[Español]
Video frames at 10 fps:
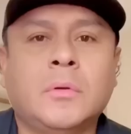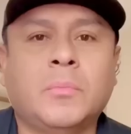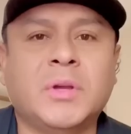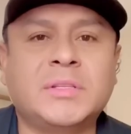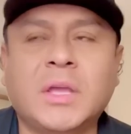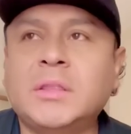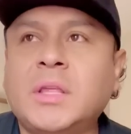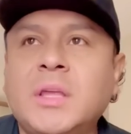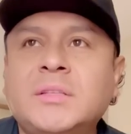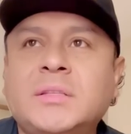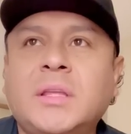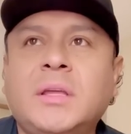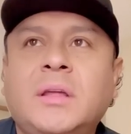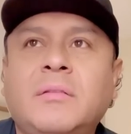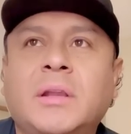Pues qué
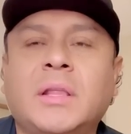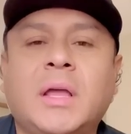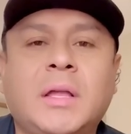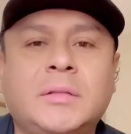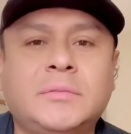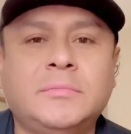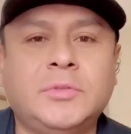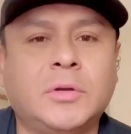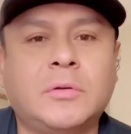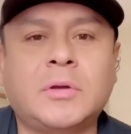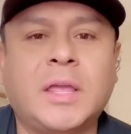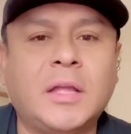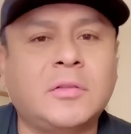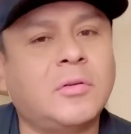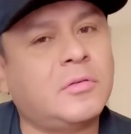triste, la verdad. Yo creo que
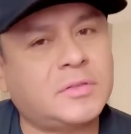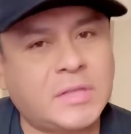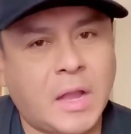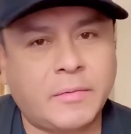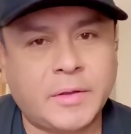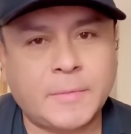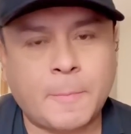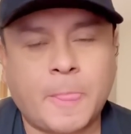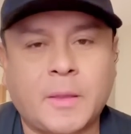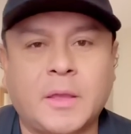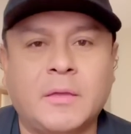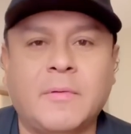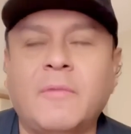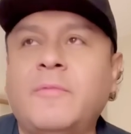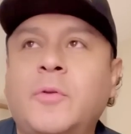ya todos saben que
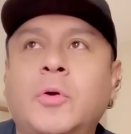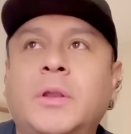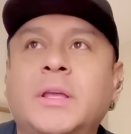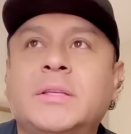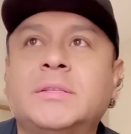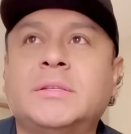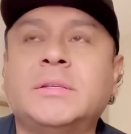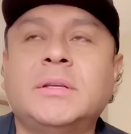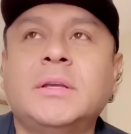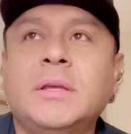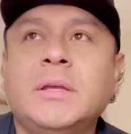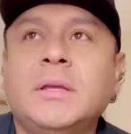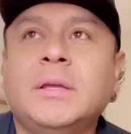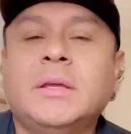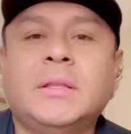Iván Flores
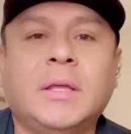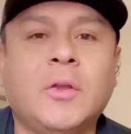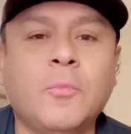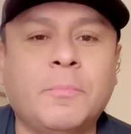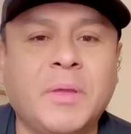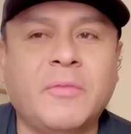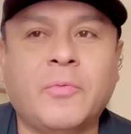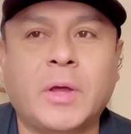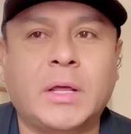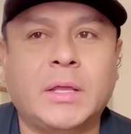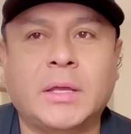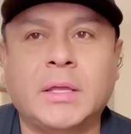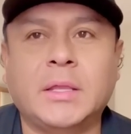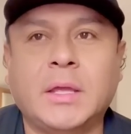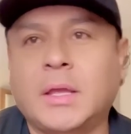tiene un pie fuera de
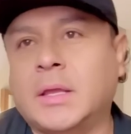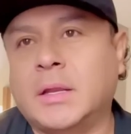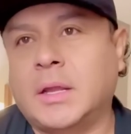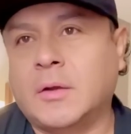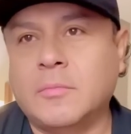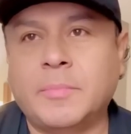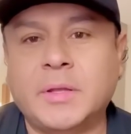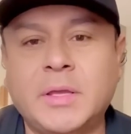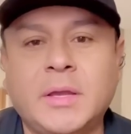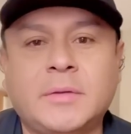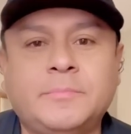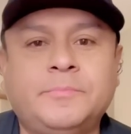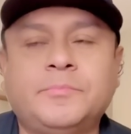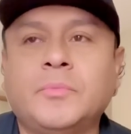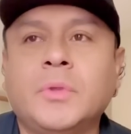aquí de la compañía.
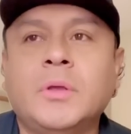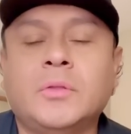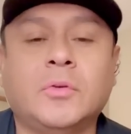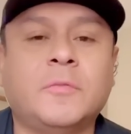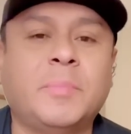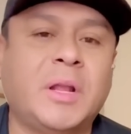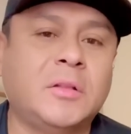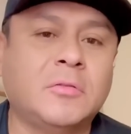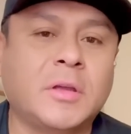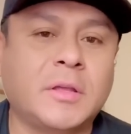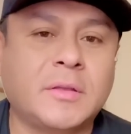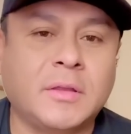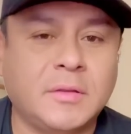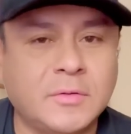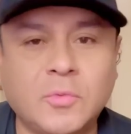Estoy esperando que
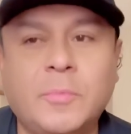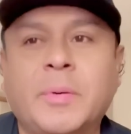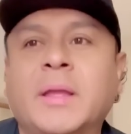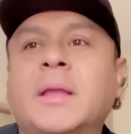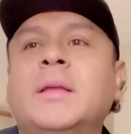se disculpe.